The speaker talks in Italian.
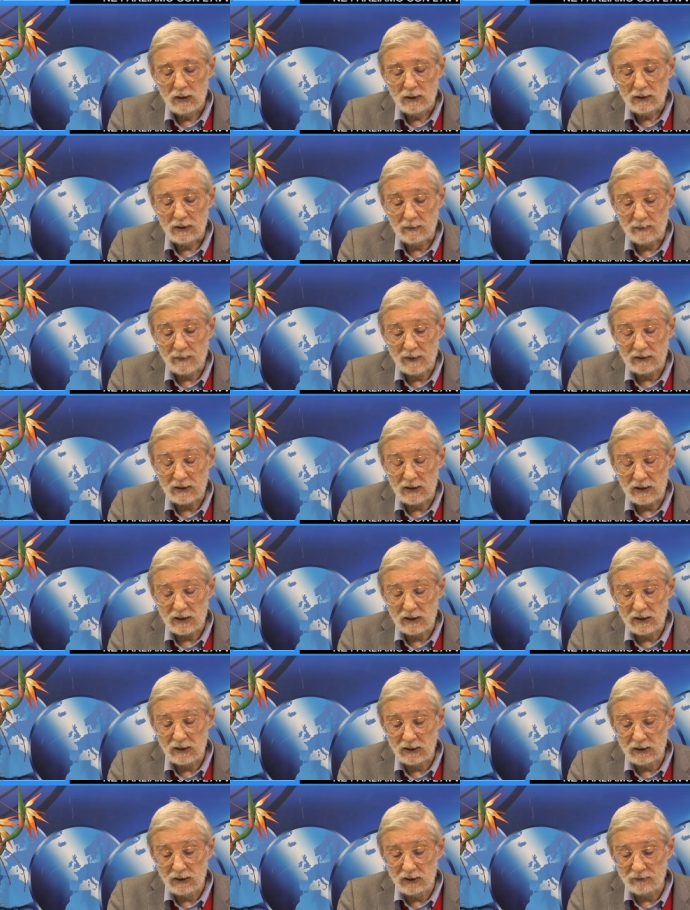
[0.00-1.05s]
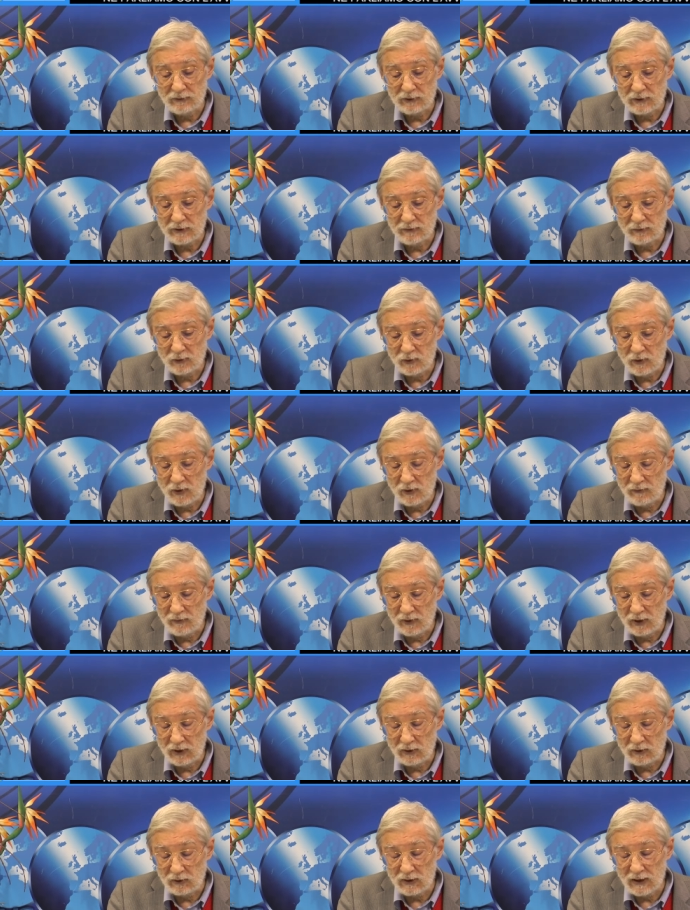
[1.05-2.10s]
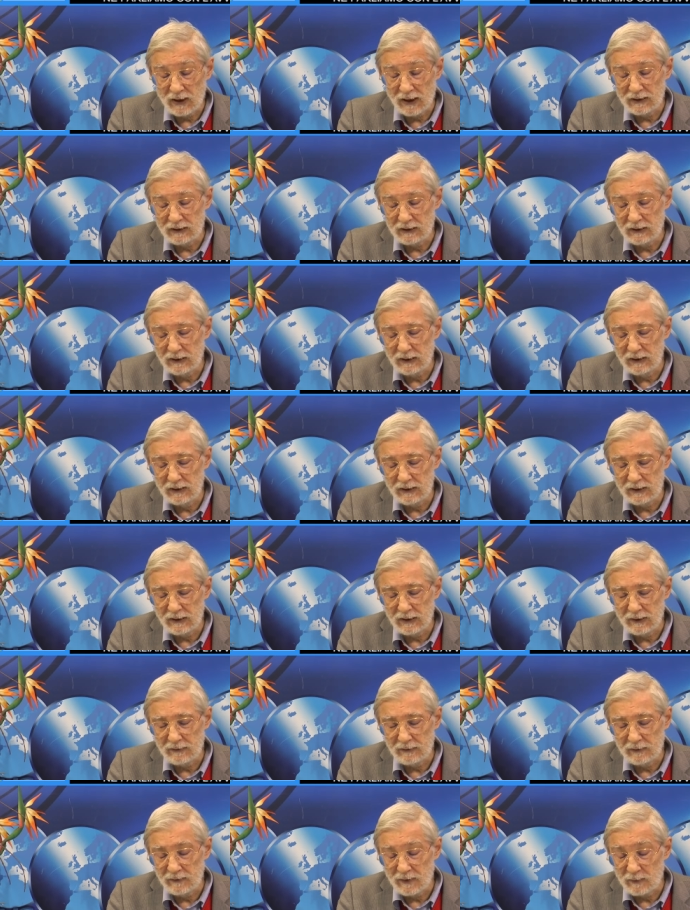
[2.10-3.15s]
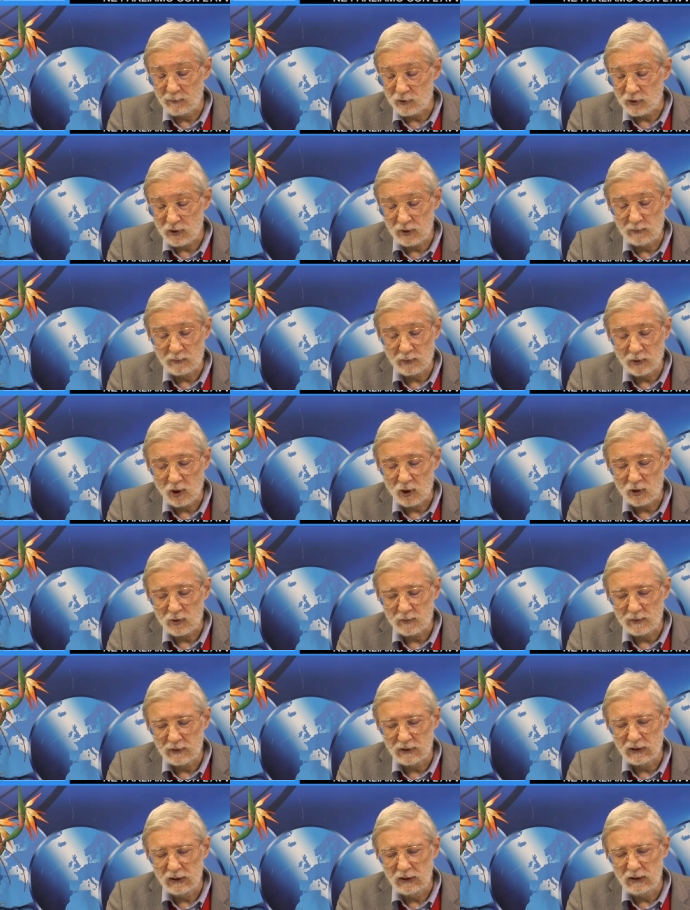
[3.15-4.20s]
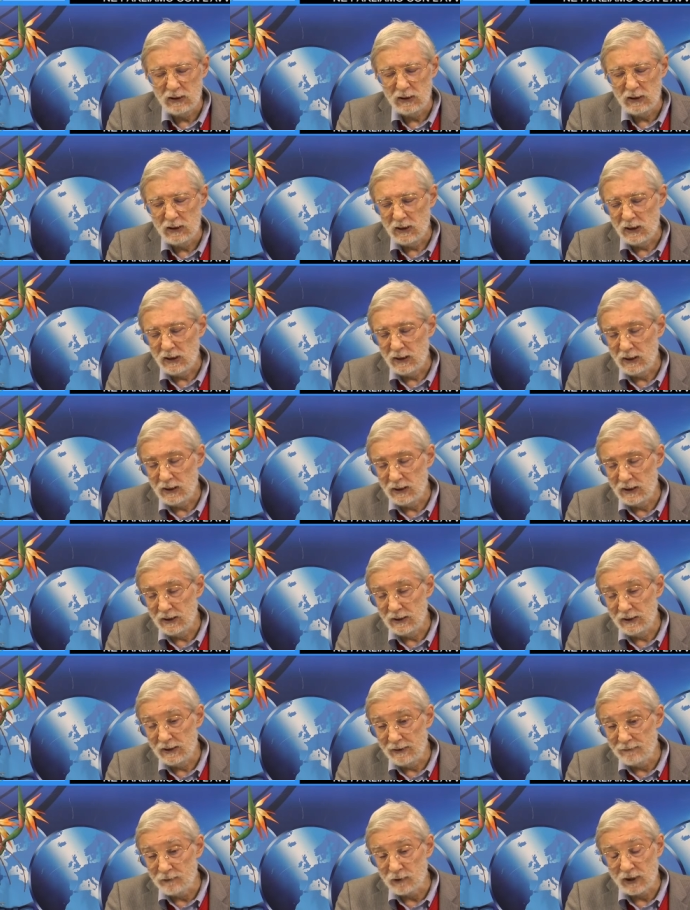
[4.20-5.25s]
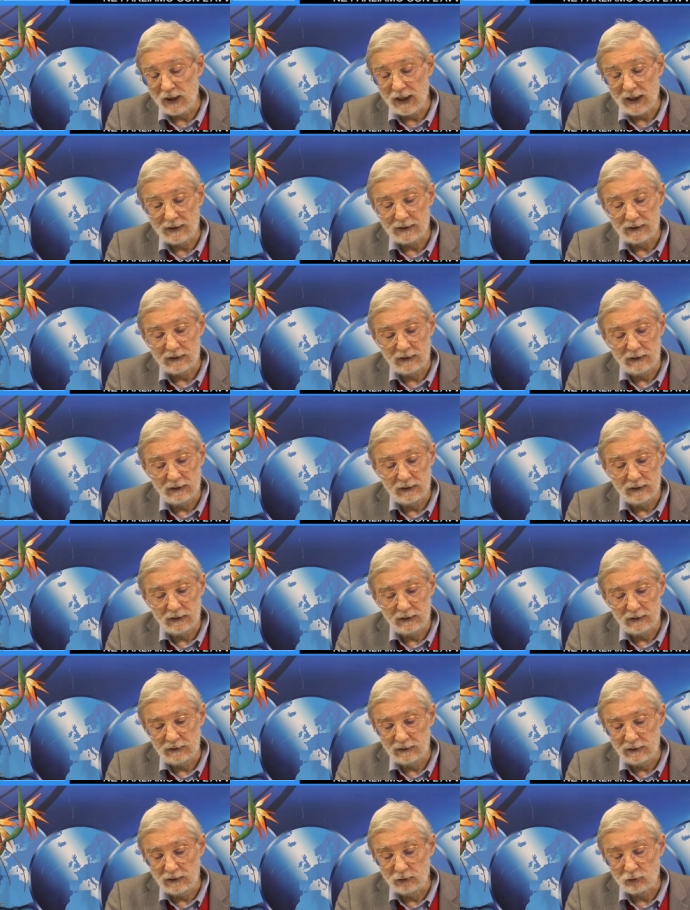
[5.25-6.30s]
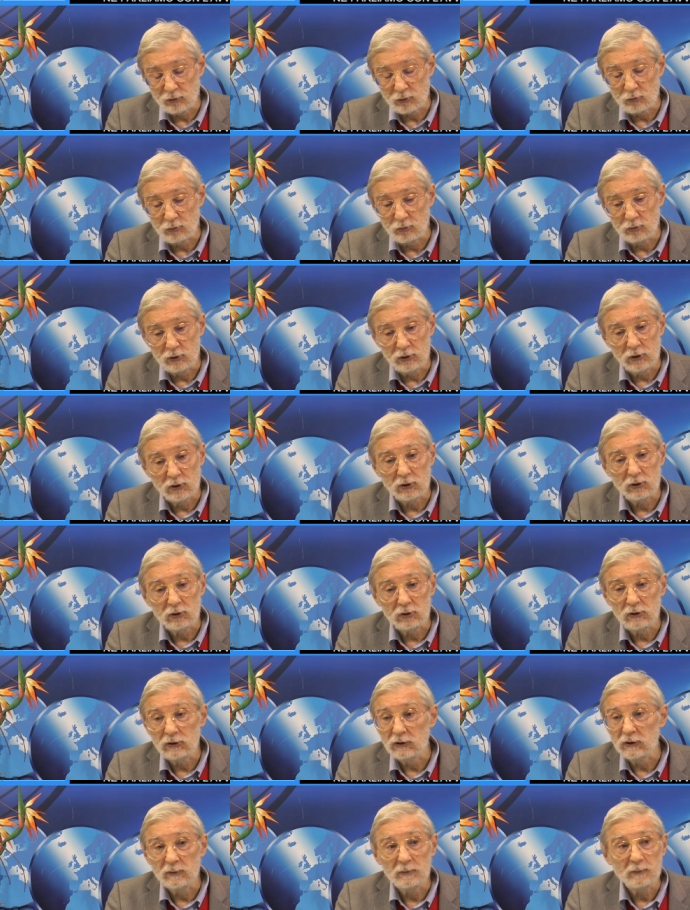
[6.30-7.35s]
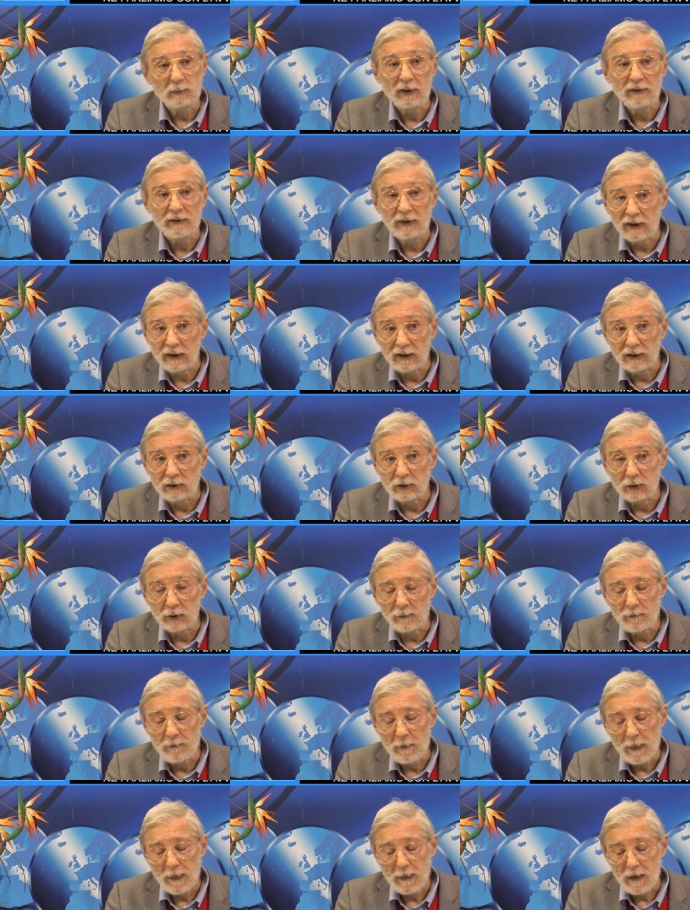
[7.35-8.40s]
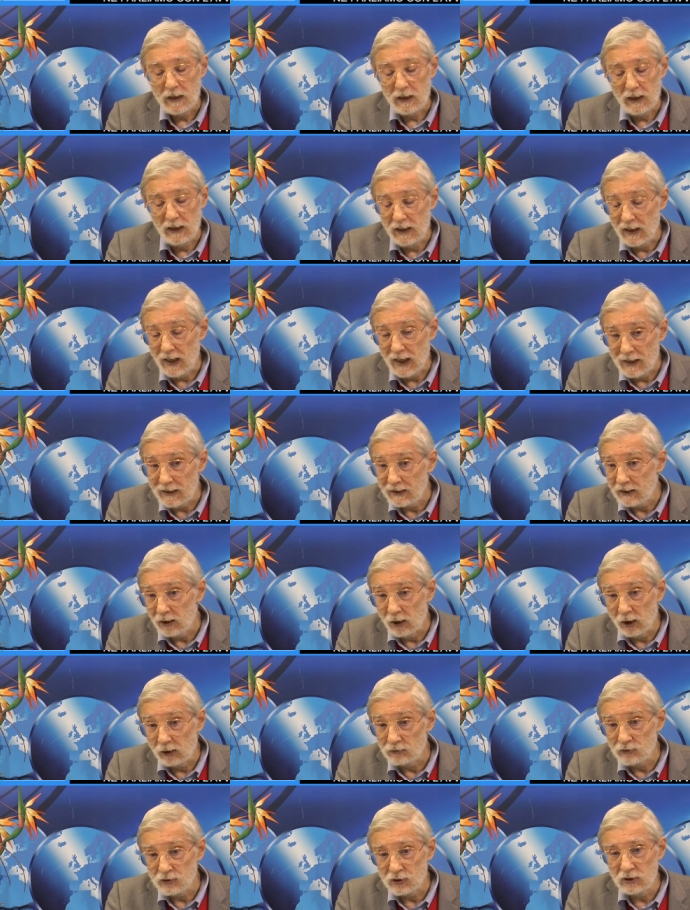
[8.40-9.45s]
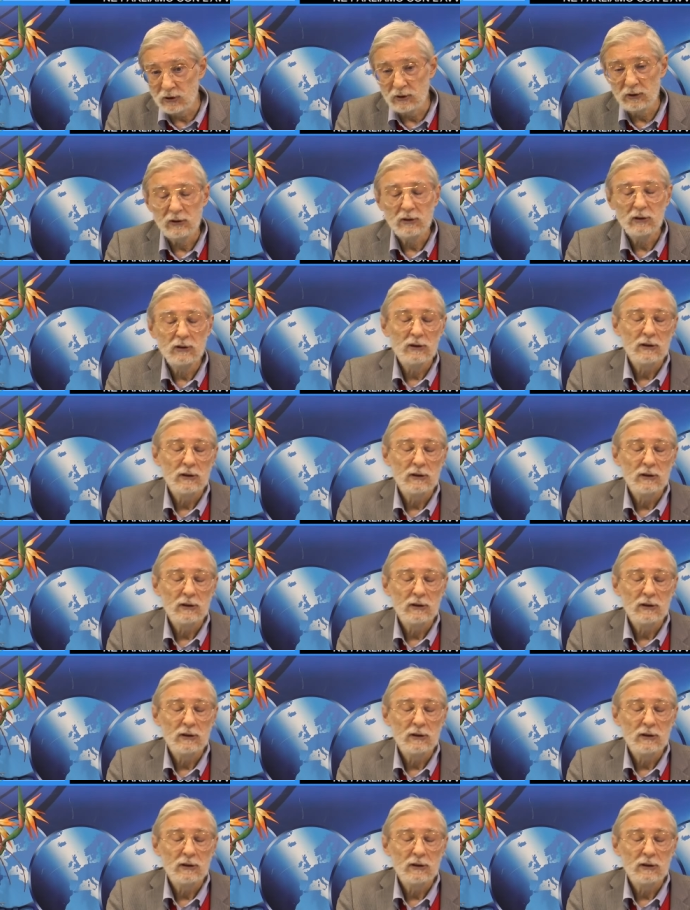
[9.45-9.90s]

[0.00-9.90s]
Da parte del cittadino, se voi vi ricordate, avevamo sempre ospiti eh, gli avvocati dello studio eh, Pavanetto e anche oggi